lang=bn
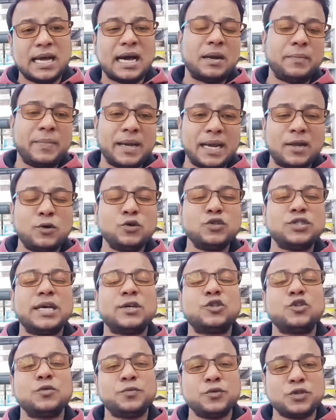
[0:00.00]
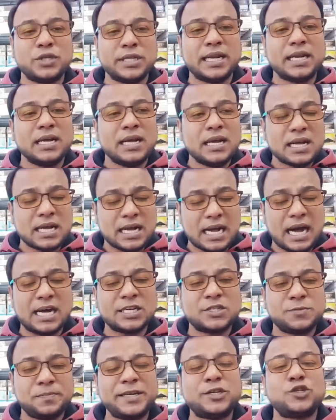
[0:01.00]
আর বেলারুশ যেহেতু পুতিনের
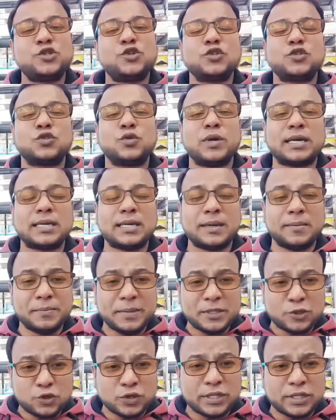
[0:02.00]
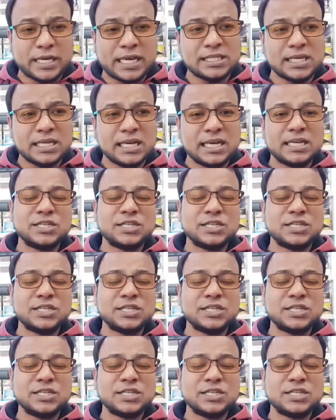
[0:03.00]
খাস বিশ্বস্ত একটা মিত্র দেশ